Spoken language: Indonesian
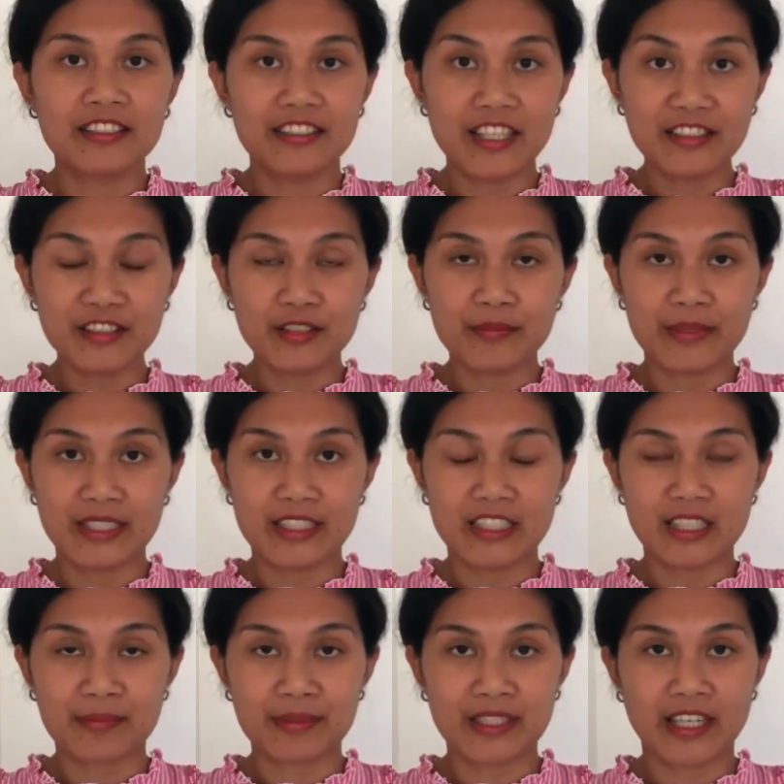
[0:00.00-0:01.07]
Dan demi
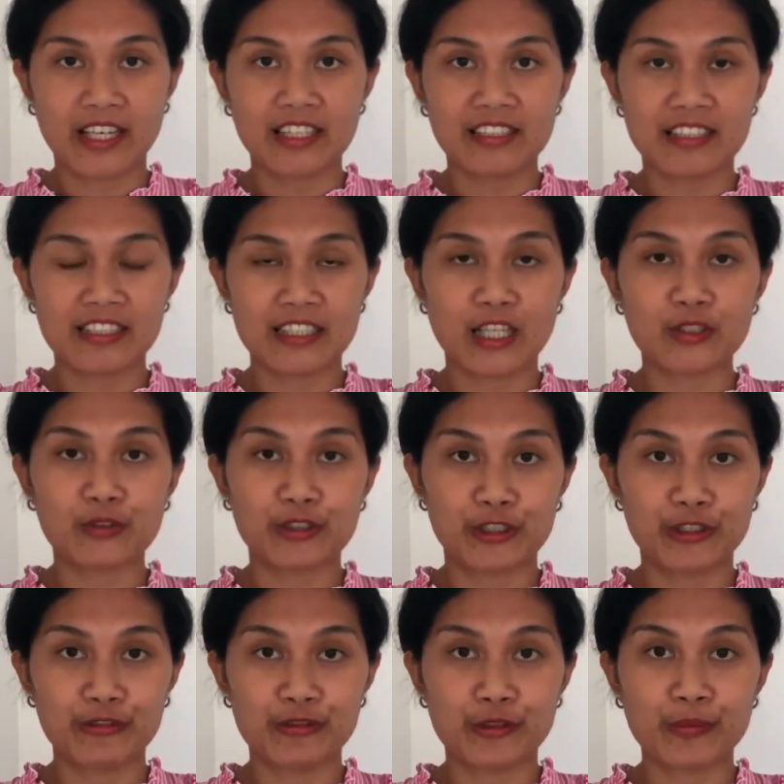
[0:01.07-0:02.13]
tetap sehat di saat
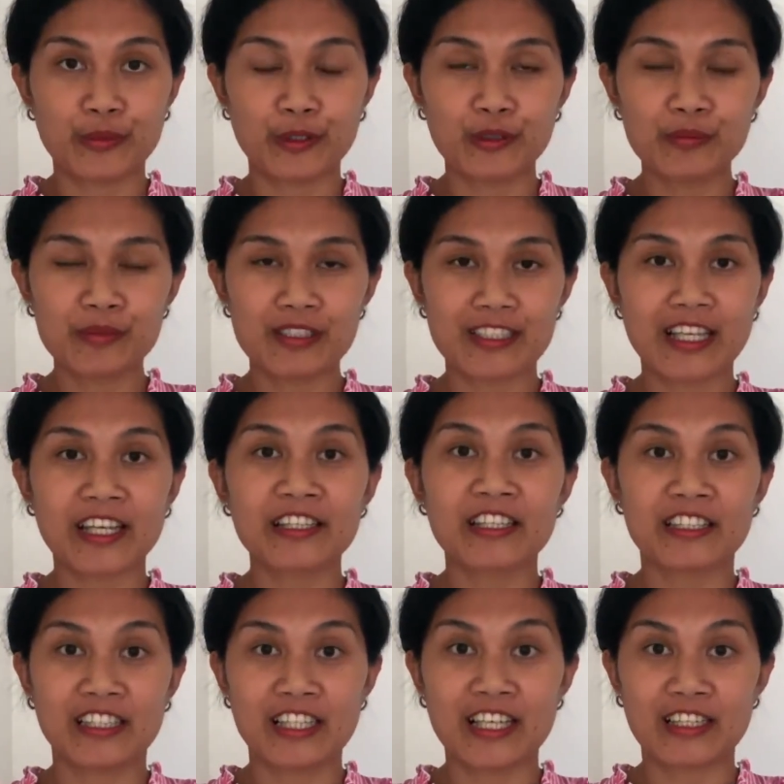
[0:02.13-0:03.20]
working from home, saya
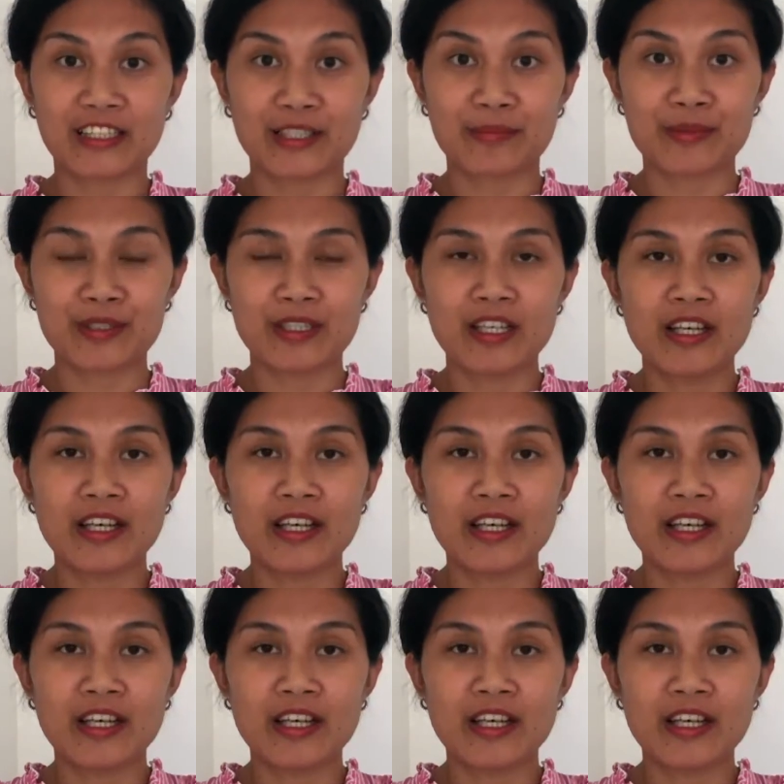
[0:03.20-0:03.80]
ada 3 tips.